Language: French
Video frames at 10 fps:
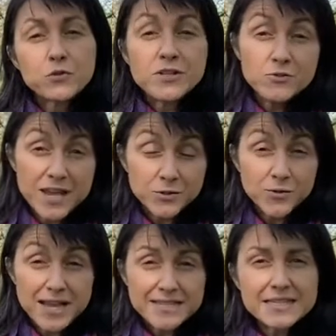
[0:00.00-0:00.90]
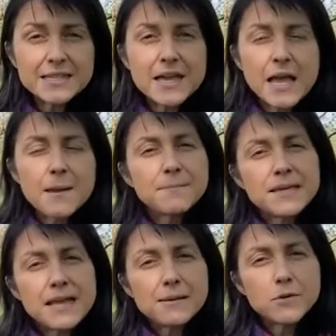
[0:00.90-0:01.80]
de l'éducation canine, mais
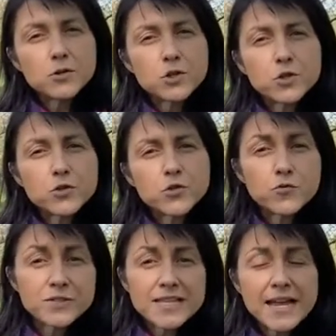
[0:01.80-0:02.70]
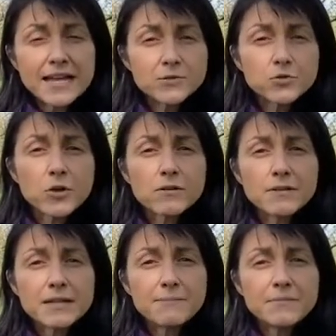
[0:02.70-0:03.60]
également je, vous aide à résoudre
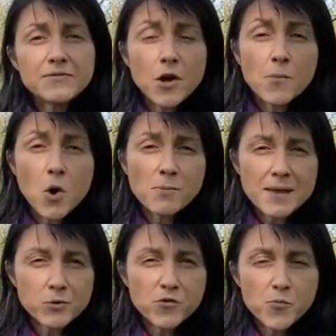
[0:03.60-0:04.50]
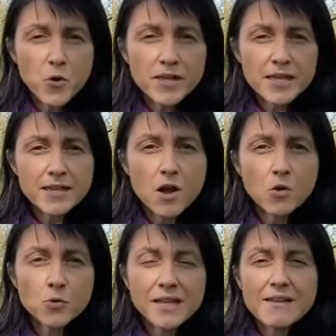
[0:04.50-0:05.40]
les différents problèmes que vous pourriez
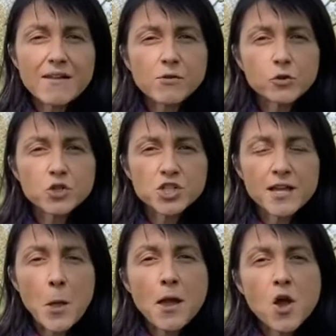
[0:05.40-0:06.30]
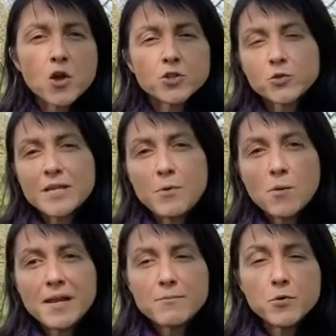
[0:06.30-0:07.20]
rencontrer avec votre chien. ce sont des
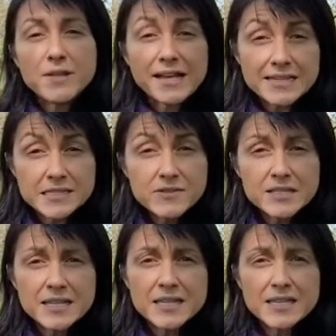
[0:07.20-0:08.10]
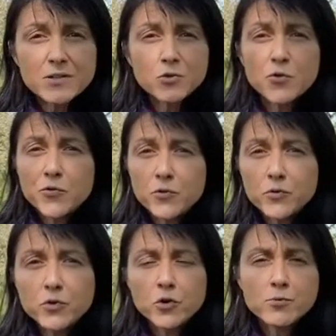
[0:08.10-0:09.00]
problèmes d'agressivité, de
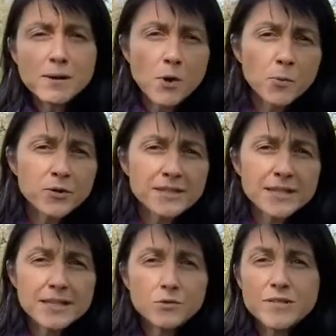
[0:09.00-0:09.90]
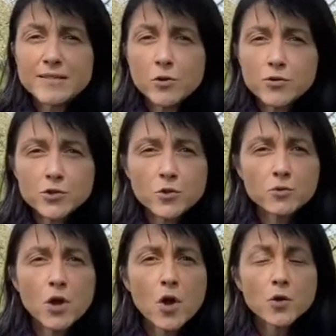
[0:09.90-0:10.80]
fugue, de malpropreté, de destruction,
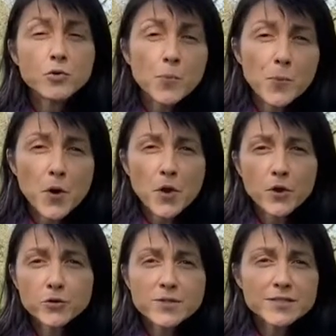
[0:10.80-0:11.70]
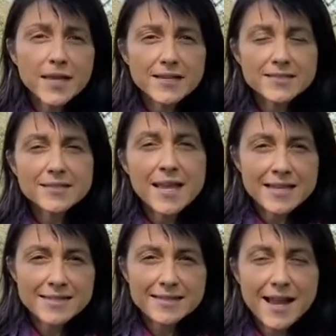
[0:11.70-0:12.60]
de peur, de stress,
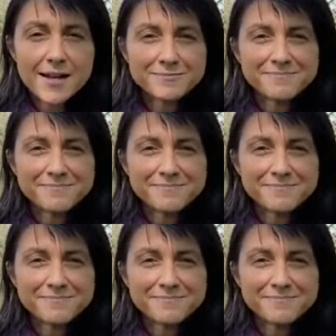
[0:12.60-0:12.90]
etc.